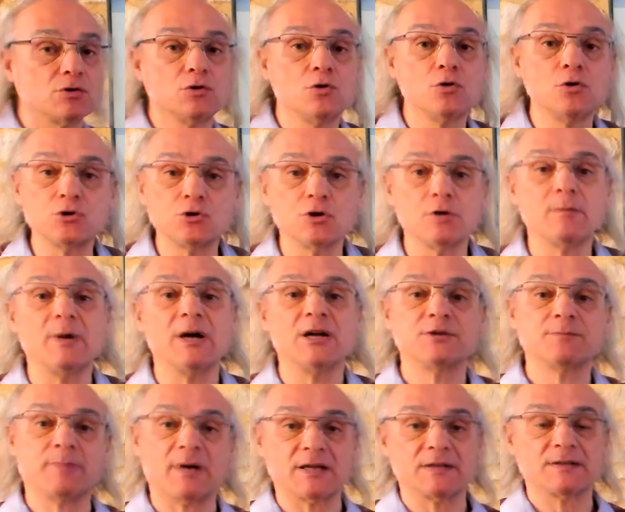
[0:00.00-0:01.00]
le
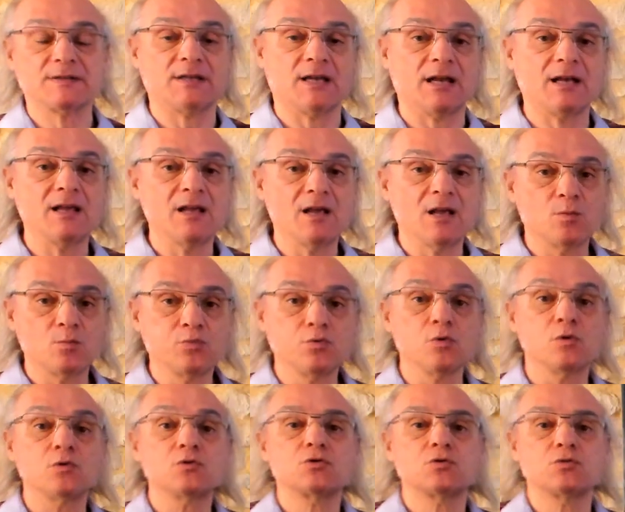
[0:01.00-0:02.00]
chômage partiel
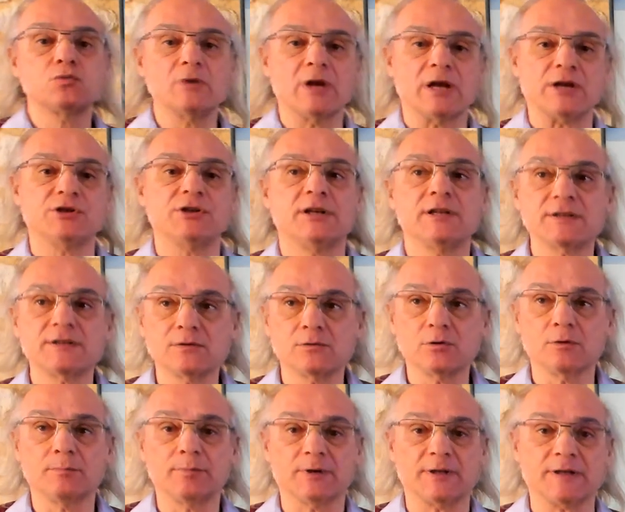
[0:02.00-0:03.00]
pour soulager les
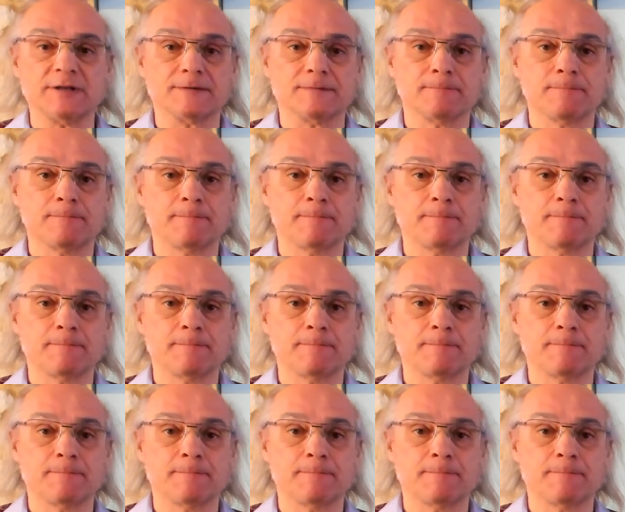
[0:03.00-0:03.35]
entreprises.